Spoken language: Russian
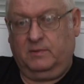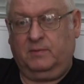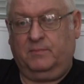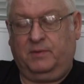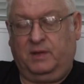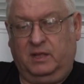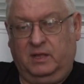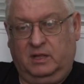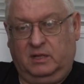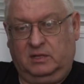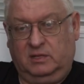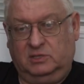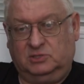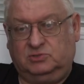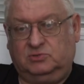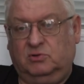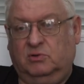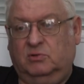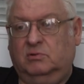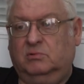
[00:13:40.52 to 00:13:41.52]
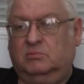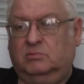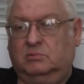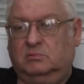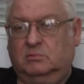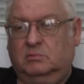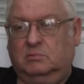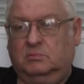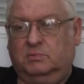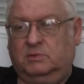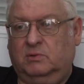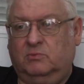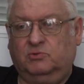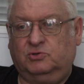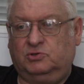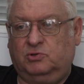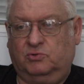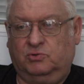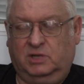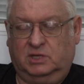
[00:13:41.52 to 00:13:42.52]
понятно, что потому
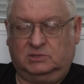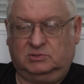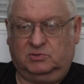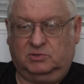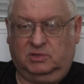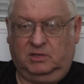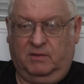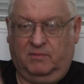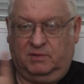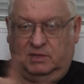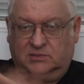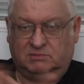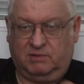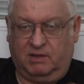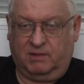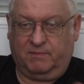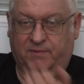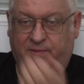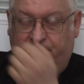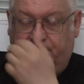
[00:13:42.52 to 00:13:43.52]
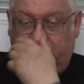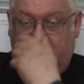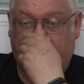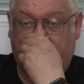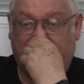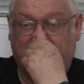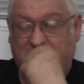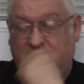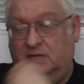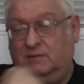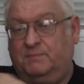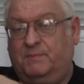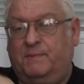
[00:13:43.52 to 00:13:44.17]
что у нас тут не было своих преподавателей.